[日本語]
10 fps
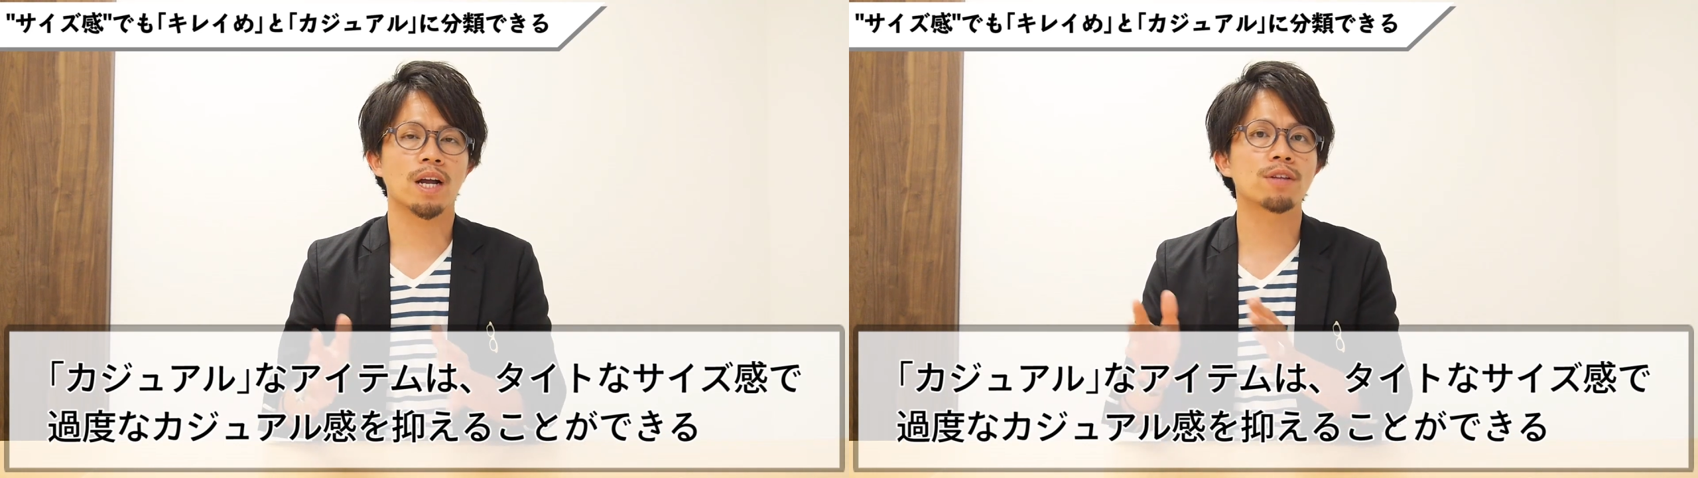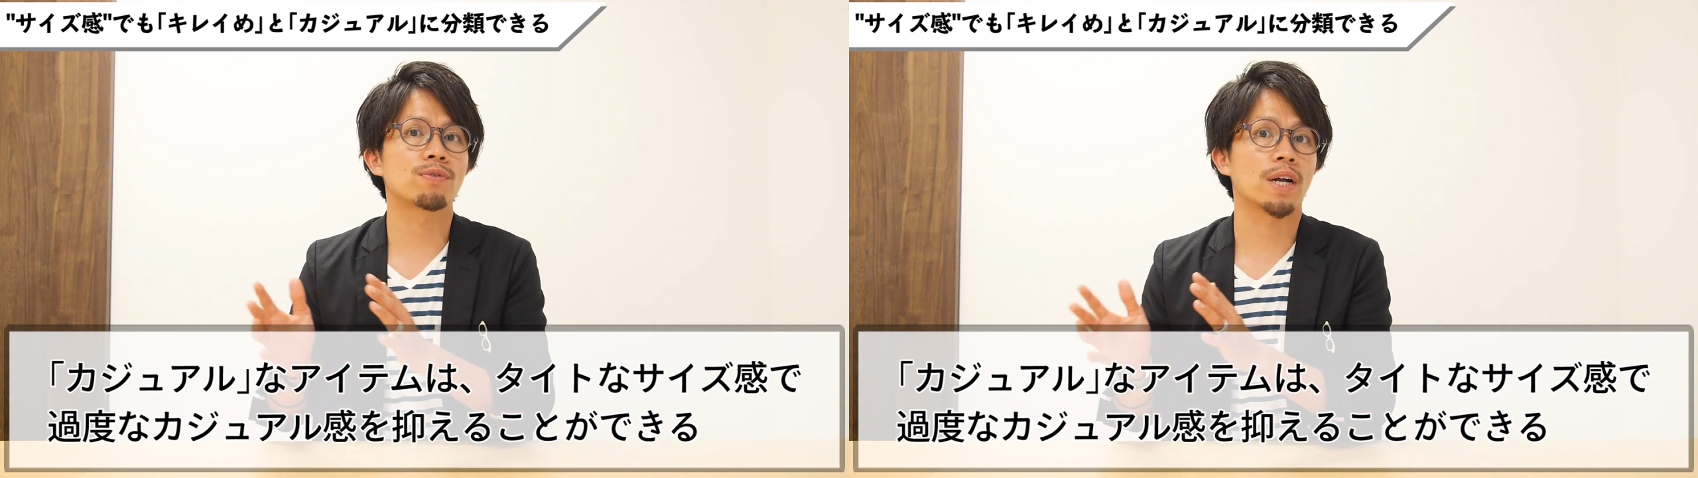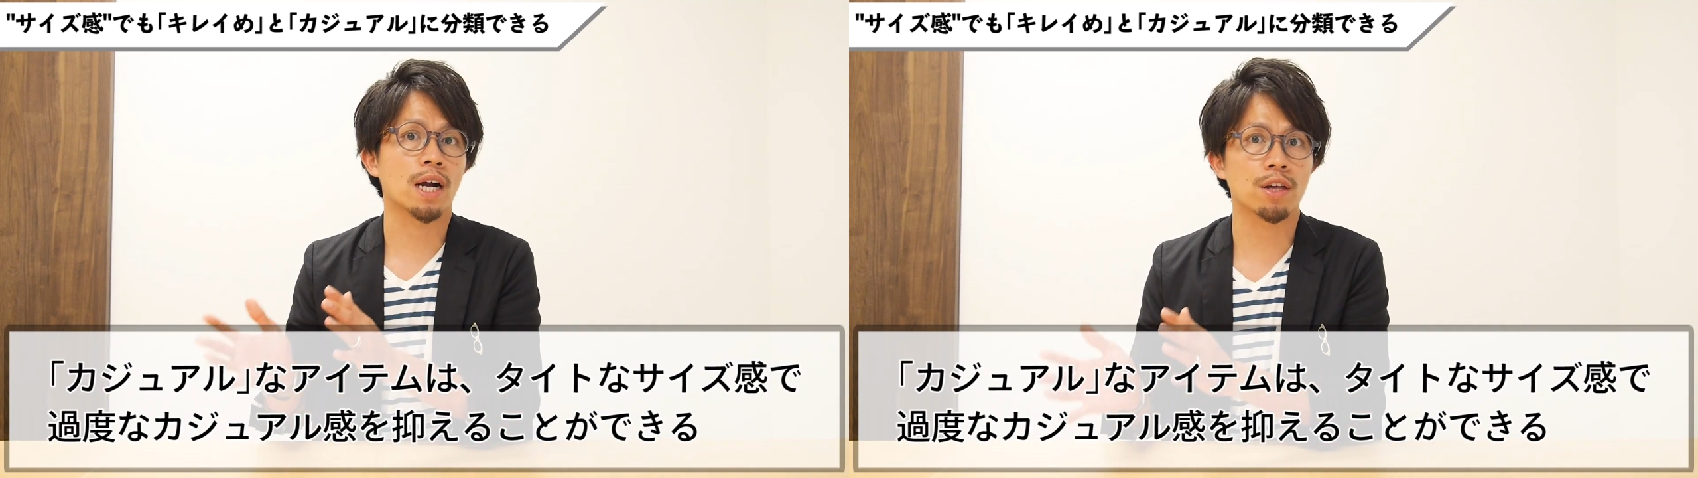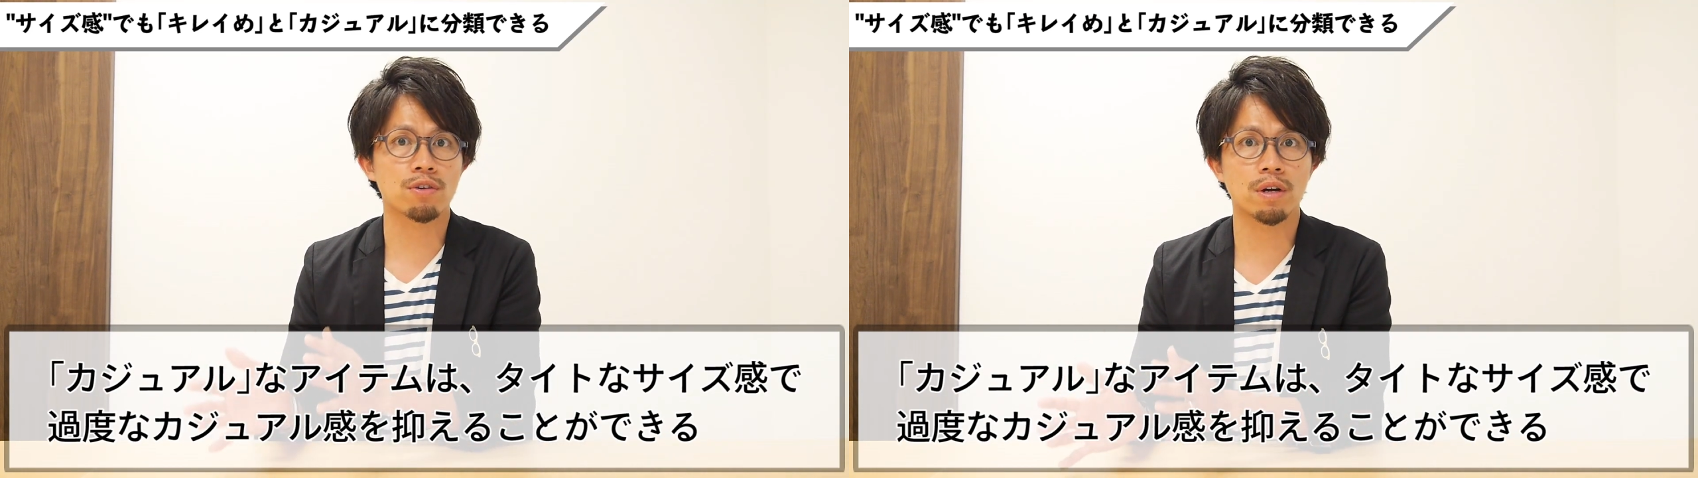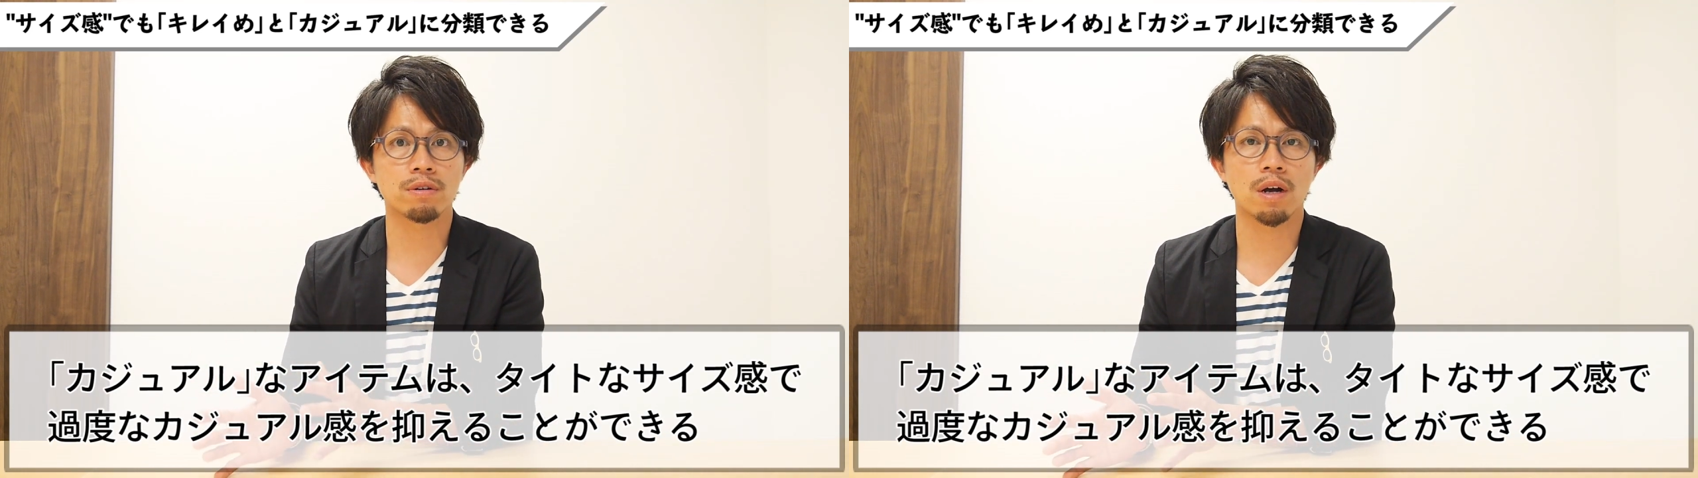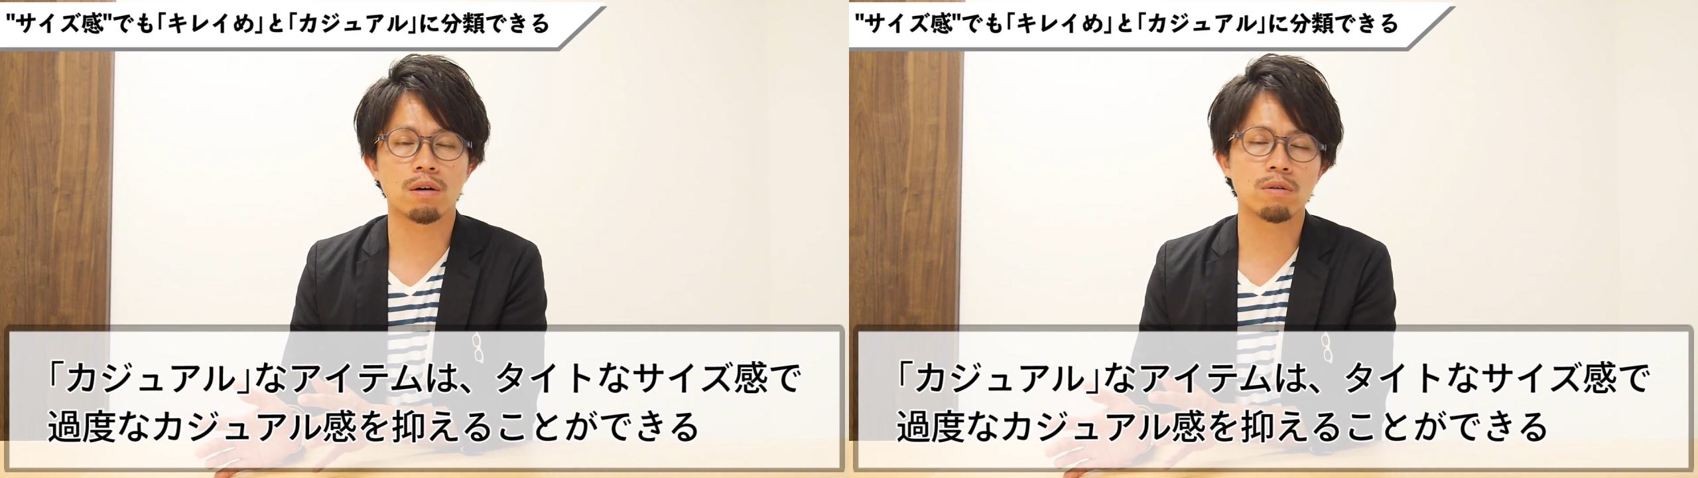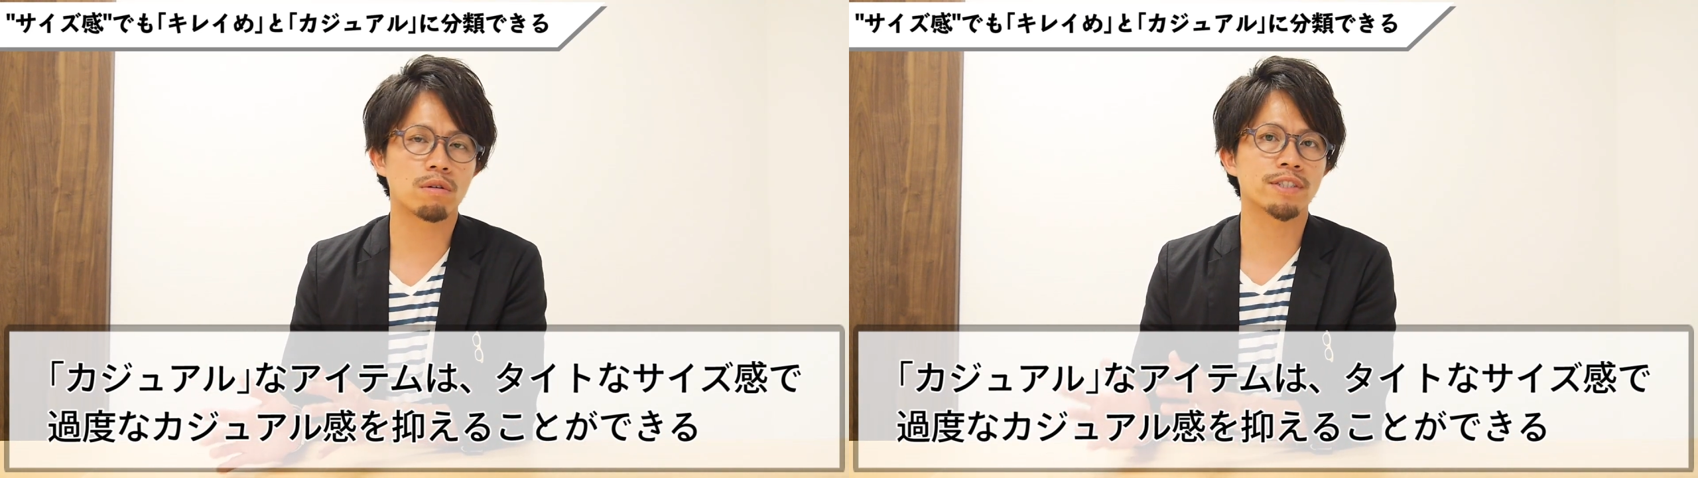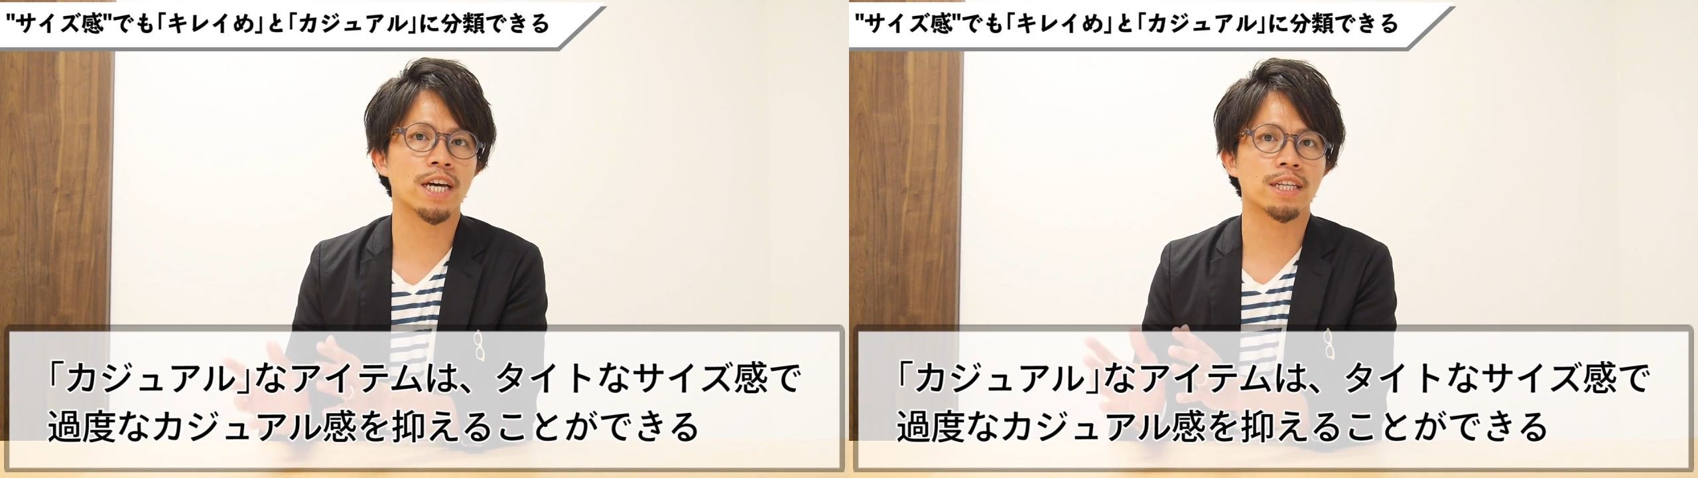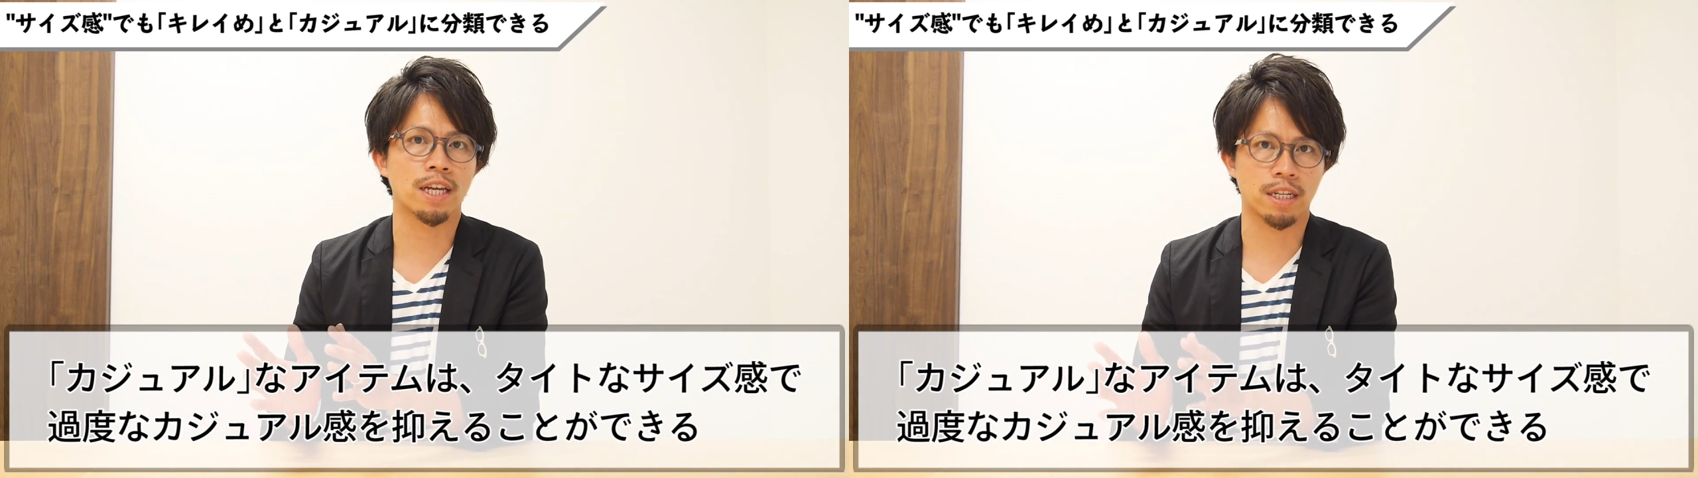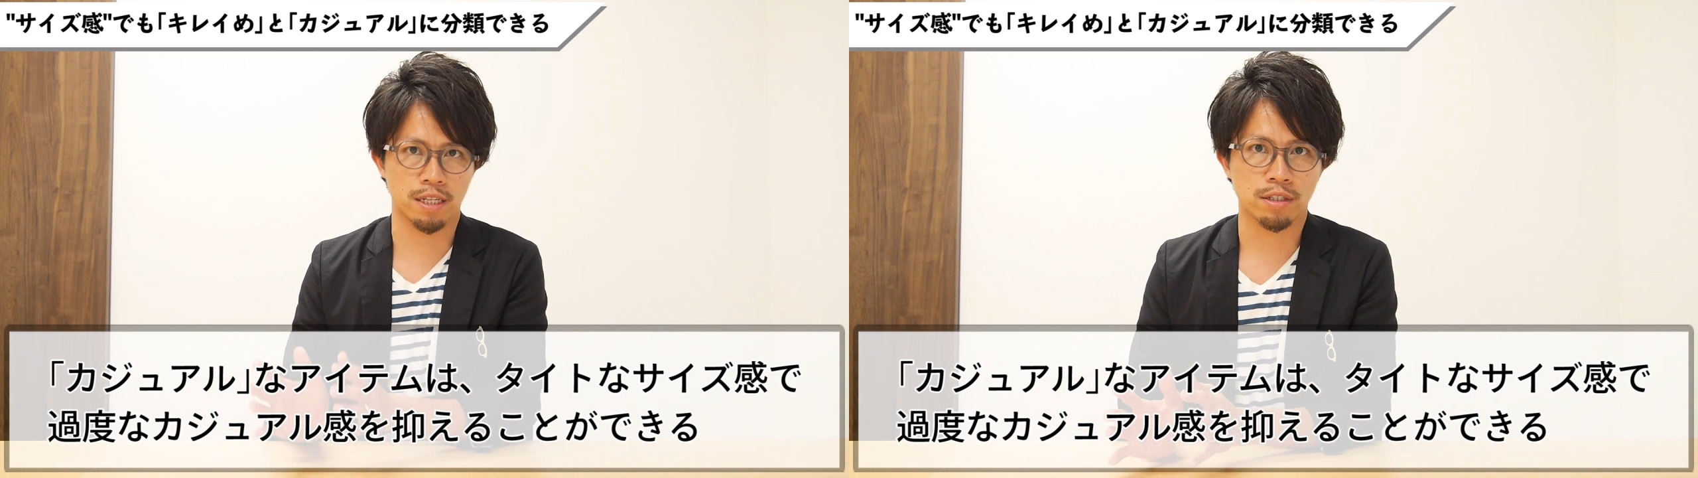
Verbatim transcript: 過度なカジュアル感を抑えたり